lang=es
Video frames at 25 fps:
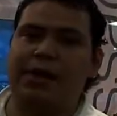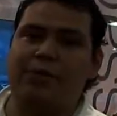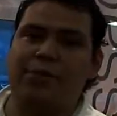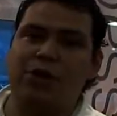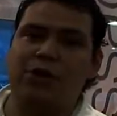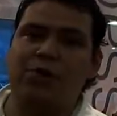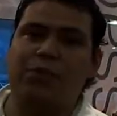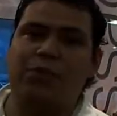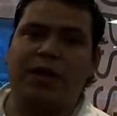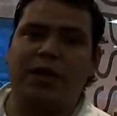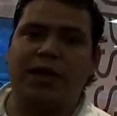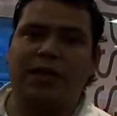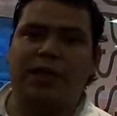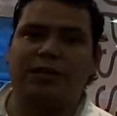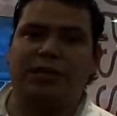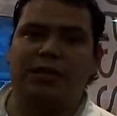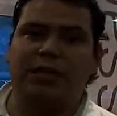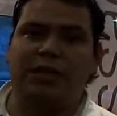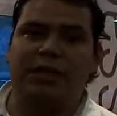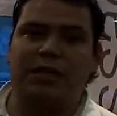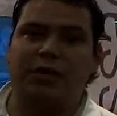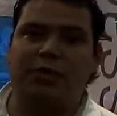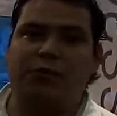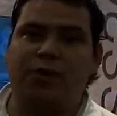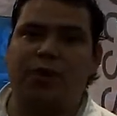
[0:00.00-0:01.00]
la
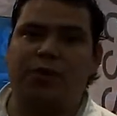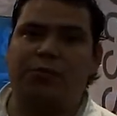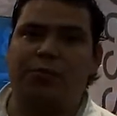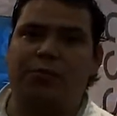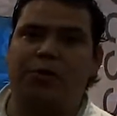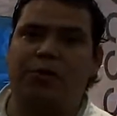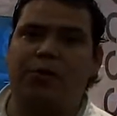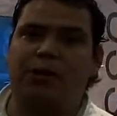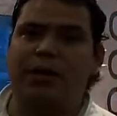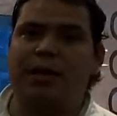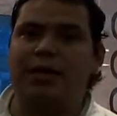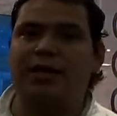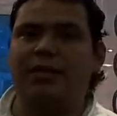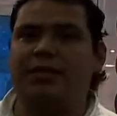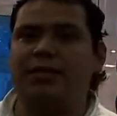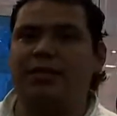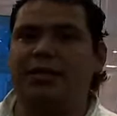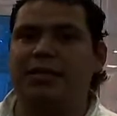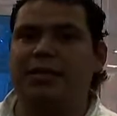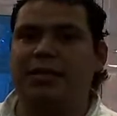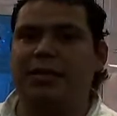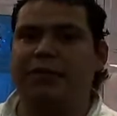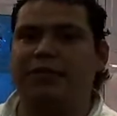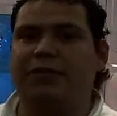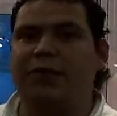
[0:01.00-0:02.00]
bioimpedancia del cuerpo y las
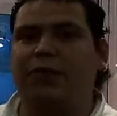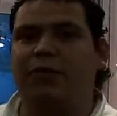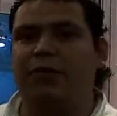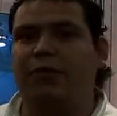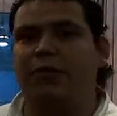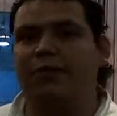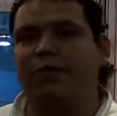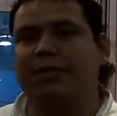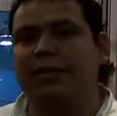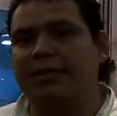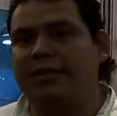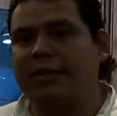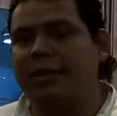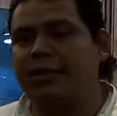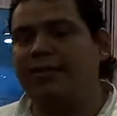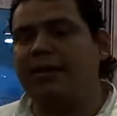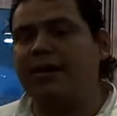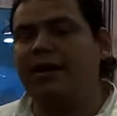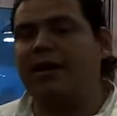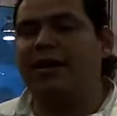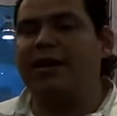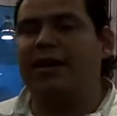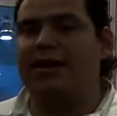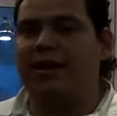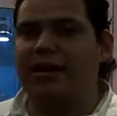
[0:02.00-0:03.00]
distintas frecuencias que
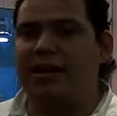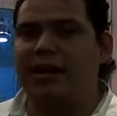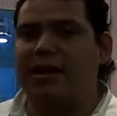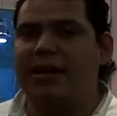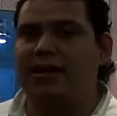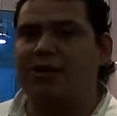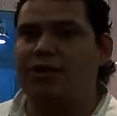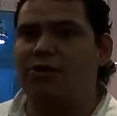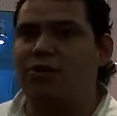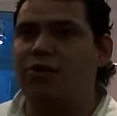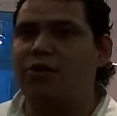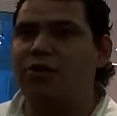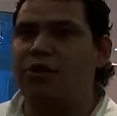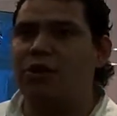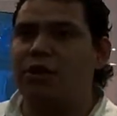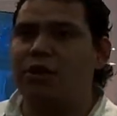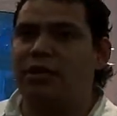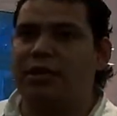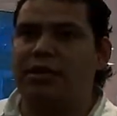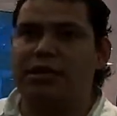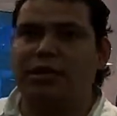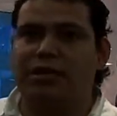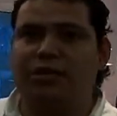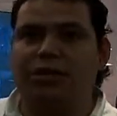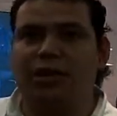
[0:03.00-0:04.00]
van generando
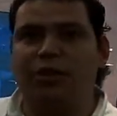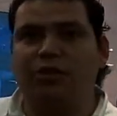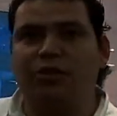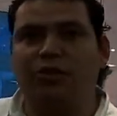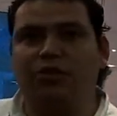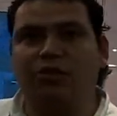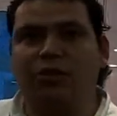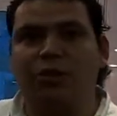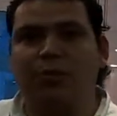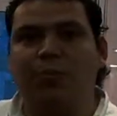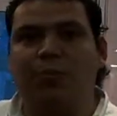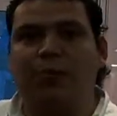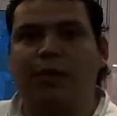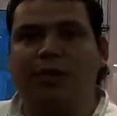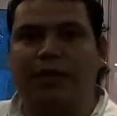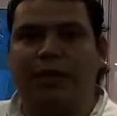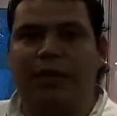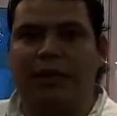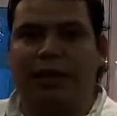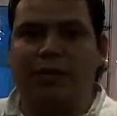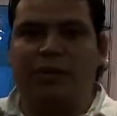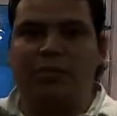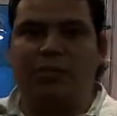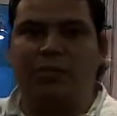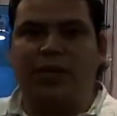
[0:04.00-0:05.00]
distintos tipos de
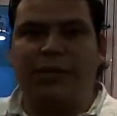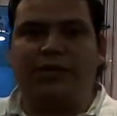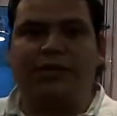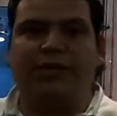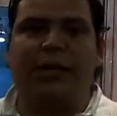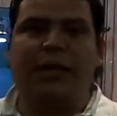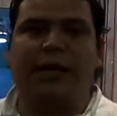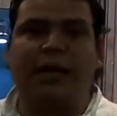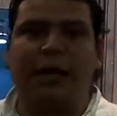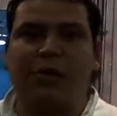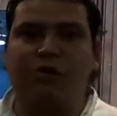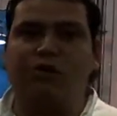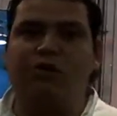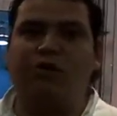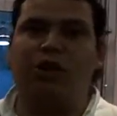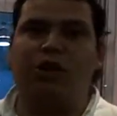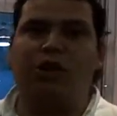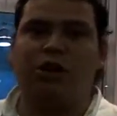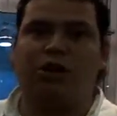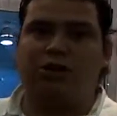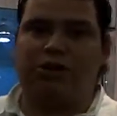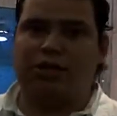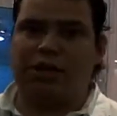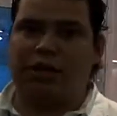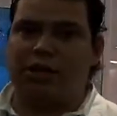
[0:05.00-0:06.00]
respuesta en cada uno
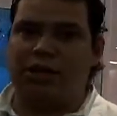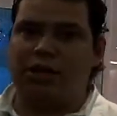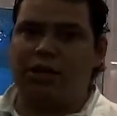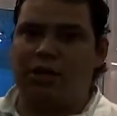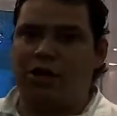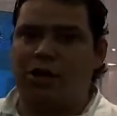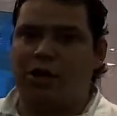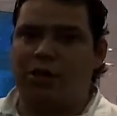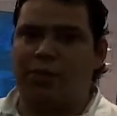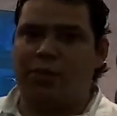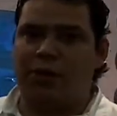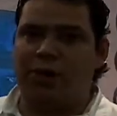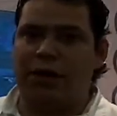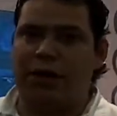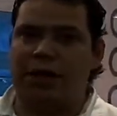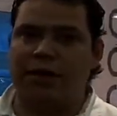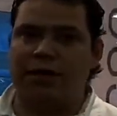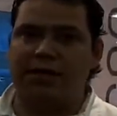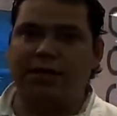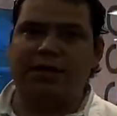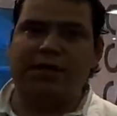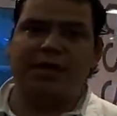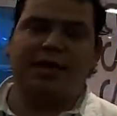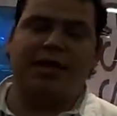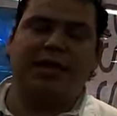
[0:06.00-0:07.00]
de los tejidos
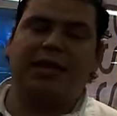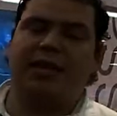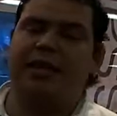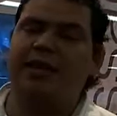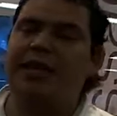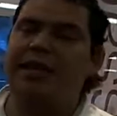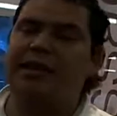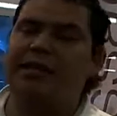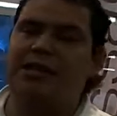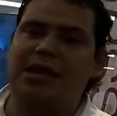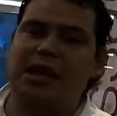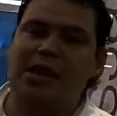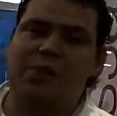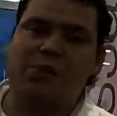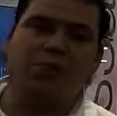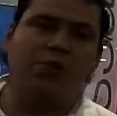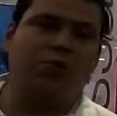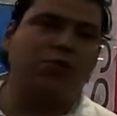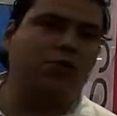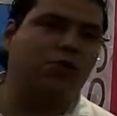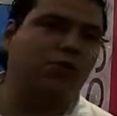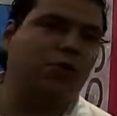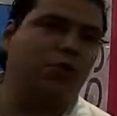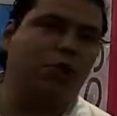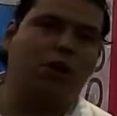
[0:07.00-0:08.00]
corporales, ya sea
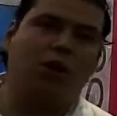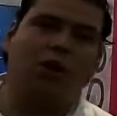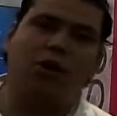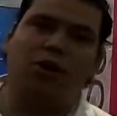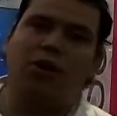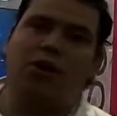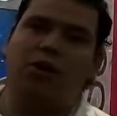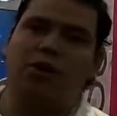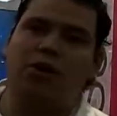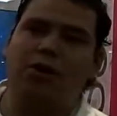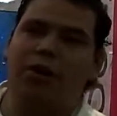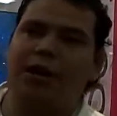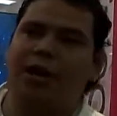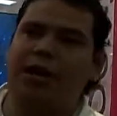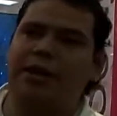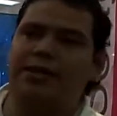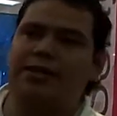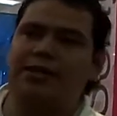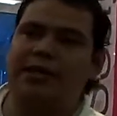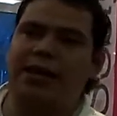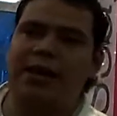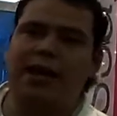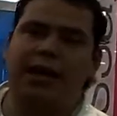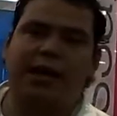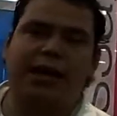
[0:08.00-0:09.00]
músculo,
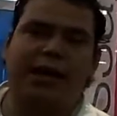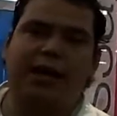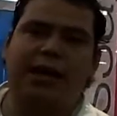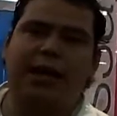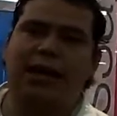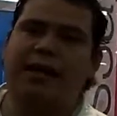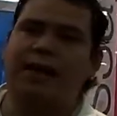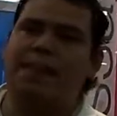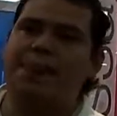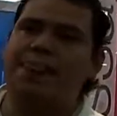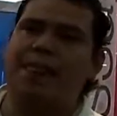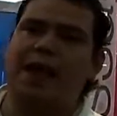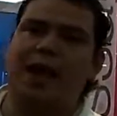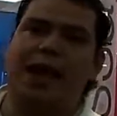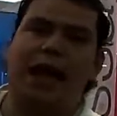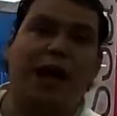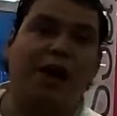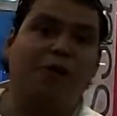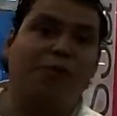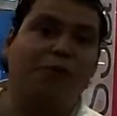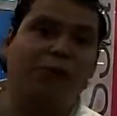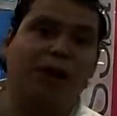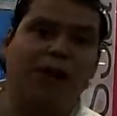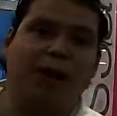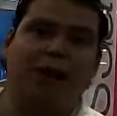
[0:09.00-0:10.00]
grasa,
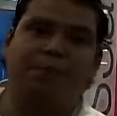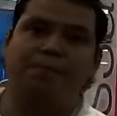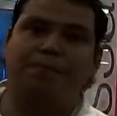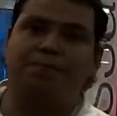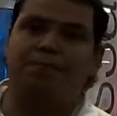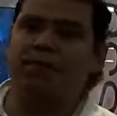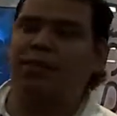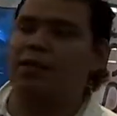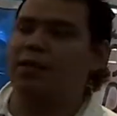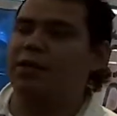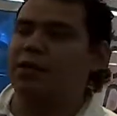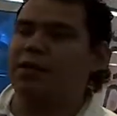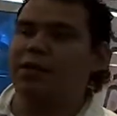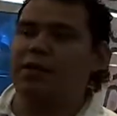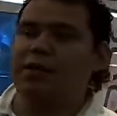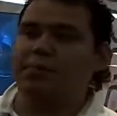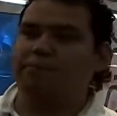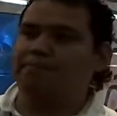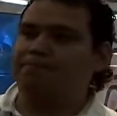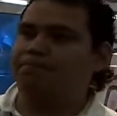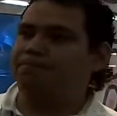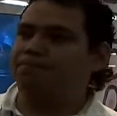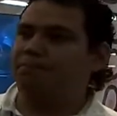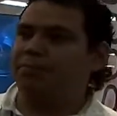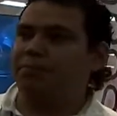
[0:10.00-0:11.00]
agua,
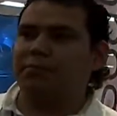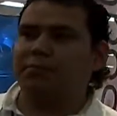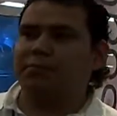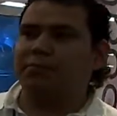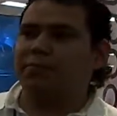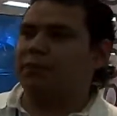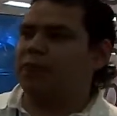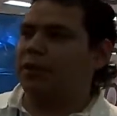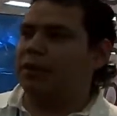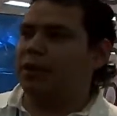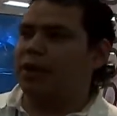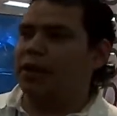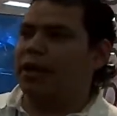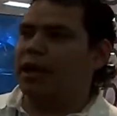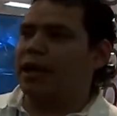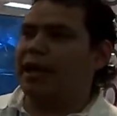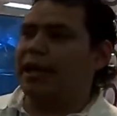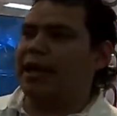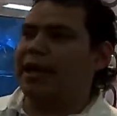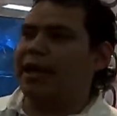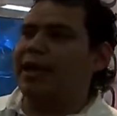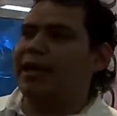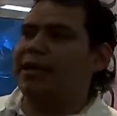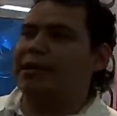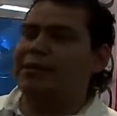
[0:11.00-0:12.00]

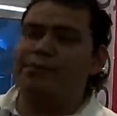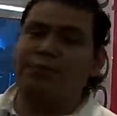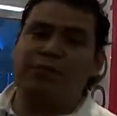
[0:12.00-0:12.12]
eh,